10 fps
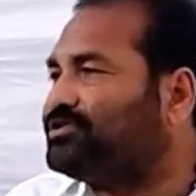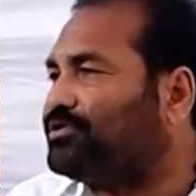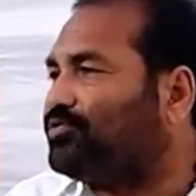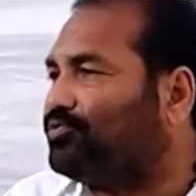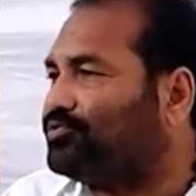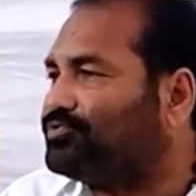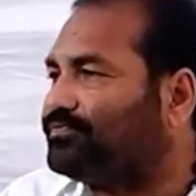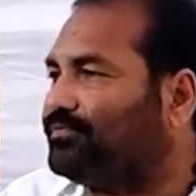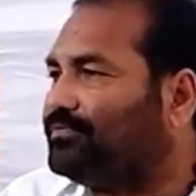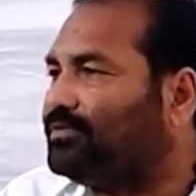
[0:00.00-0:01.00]
చేశారు ఒకరోజు
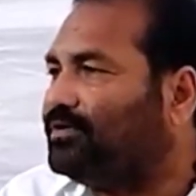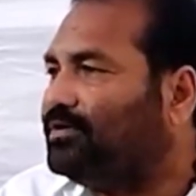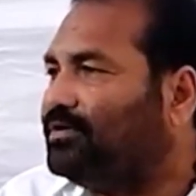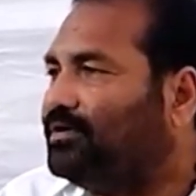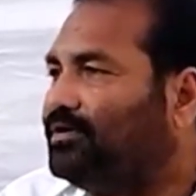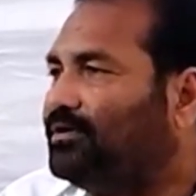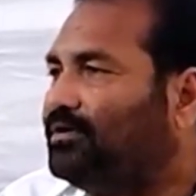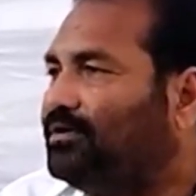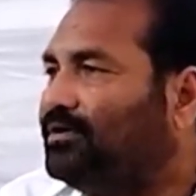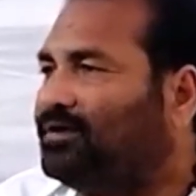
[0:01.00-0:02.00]

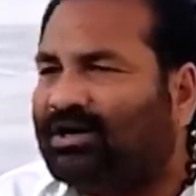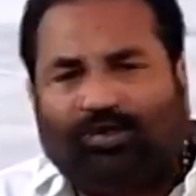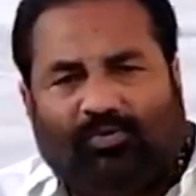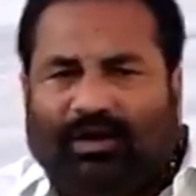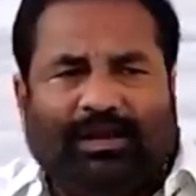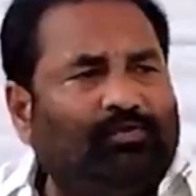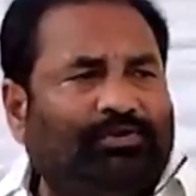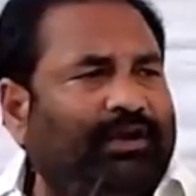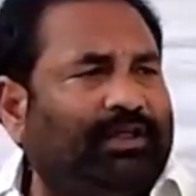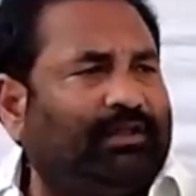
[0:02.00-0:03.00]
నాతో బాగానే
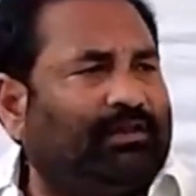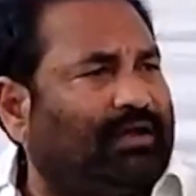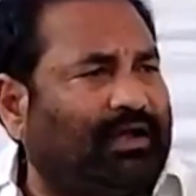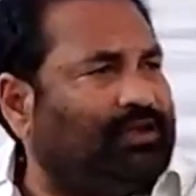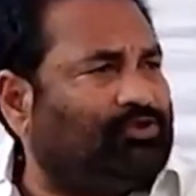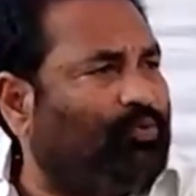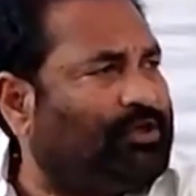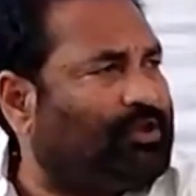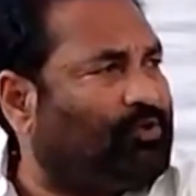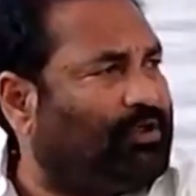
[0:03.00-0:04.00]
ఉంటాడు ఆయన నాకు ఆయన
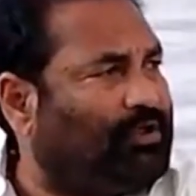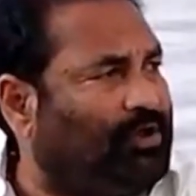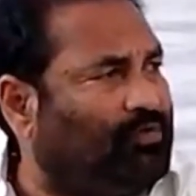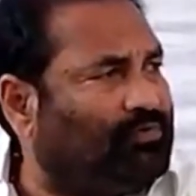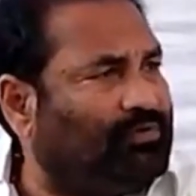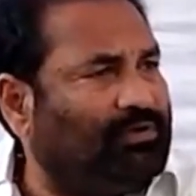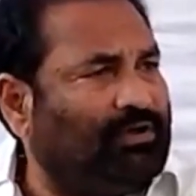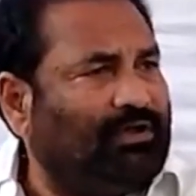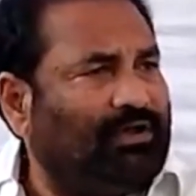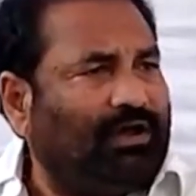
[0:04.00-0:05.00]
విభేదాలు కూడా ఏం లేవు
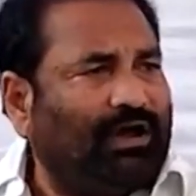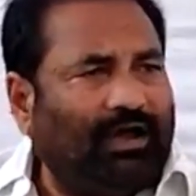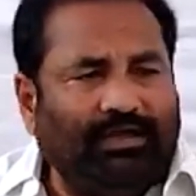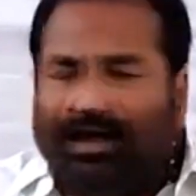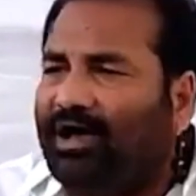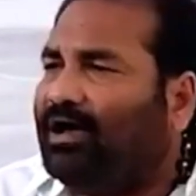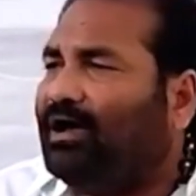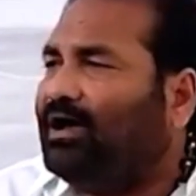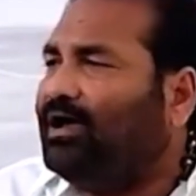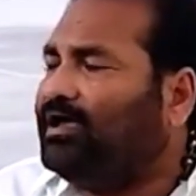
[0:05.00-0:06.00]
అయ్యా
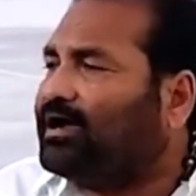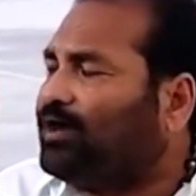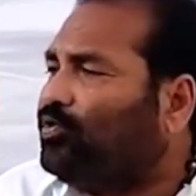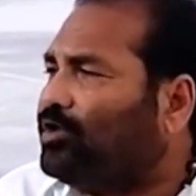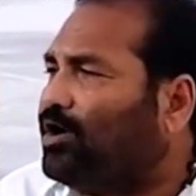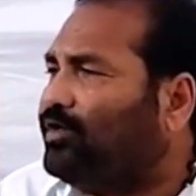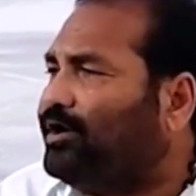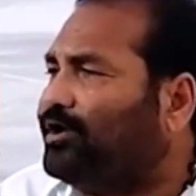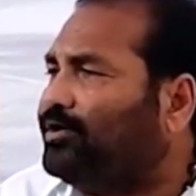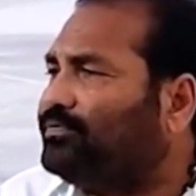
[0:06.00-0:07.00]
ఎక్కడ ఉన్నామని
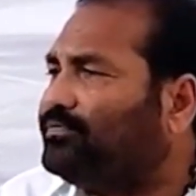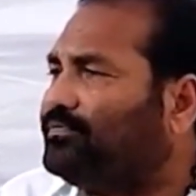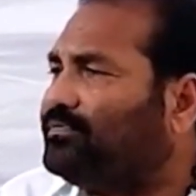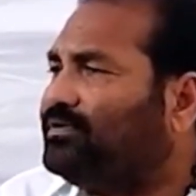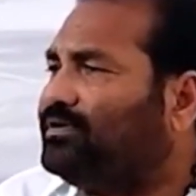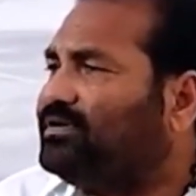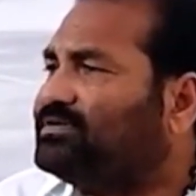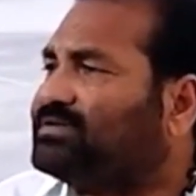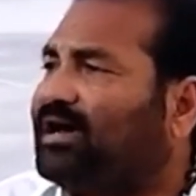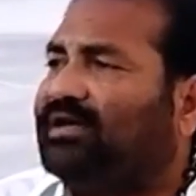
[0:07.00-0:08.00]
అడిగాడు
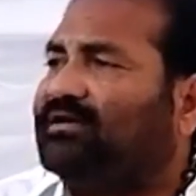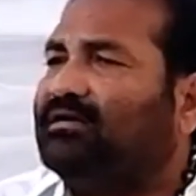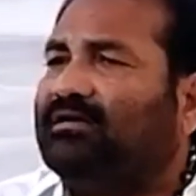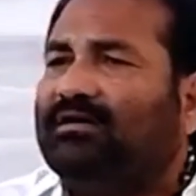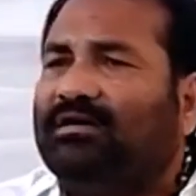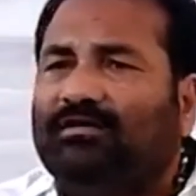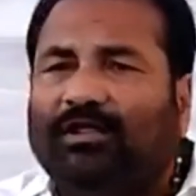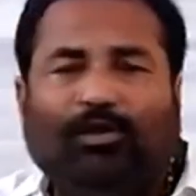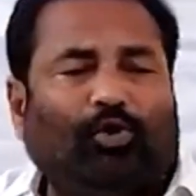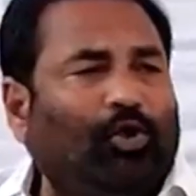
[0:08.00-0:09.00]
సార్
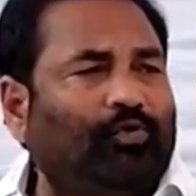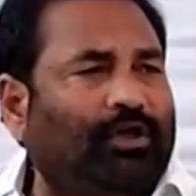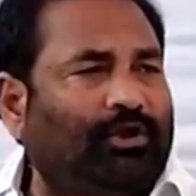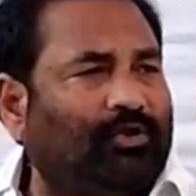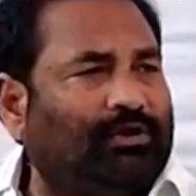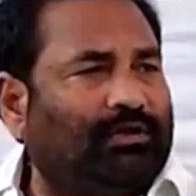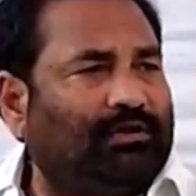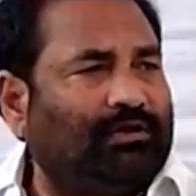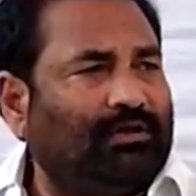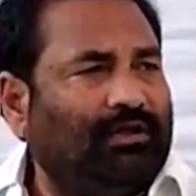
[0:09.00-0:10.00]
నెల్లూరులో ఉన్నాను అన్న
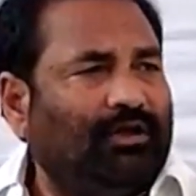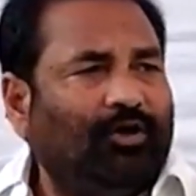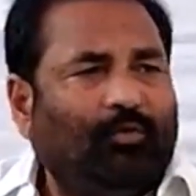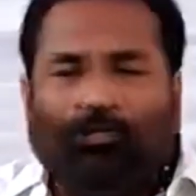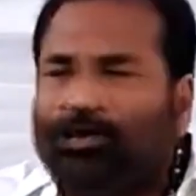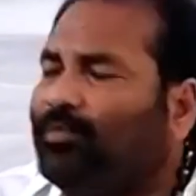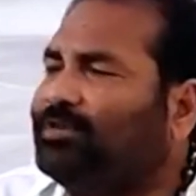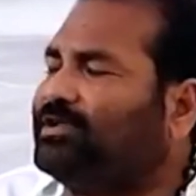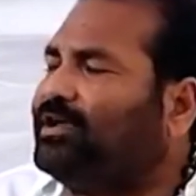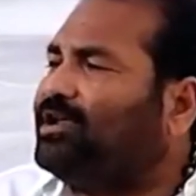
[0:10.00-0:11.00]

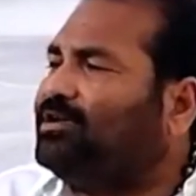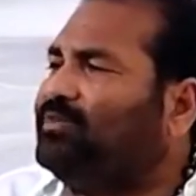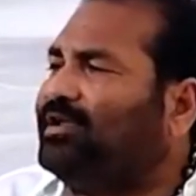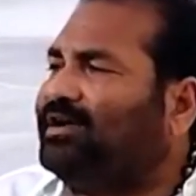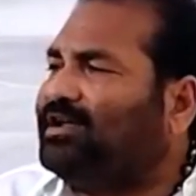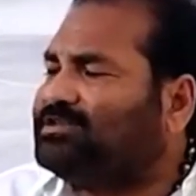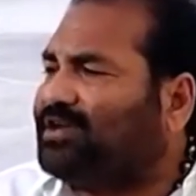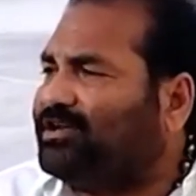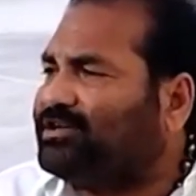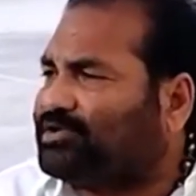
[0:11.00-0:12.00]
ముఖ్యమంత్రి గారికి మీరంటే
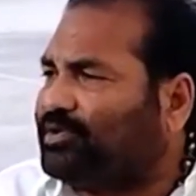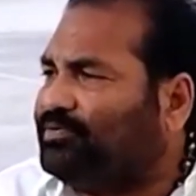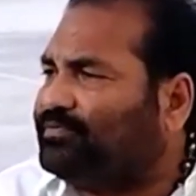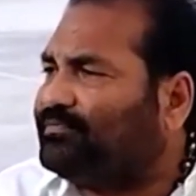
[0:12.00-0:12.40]
చాలా ఇష్టం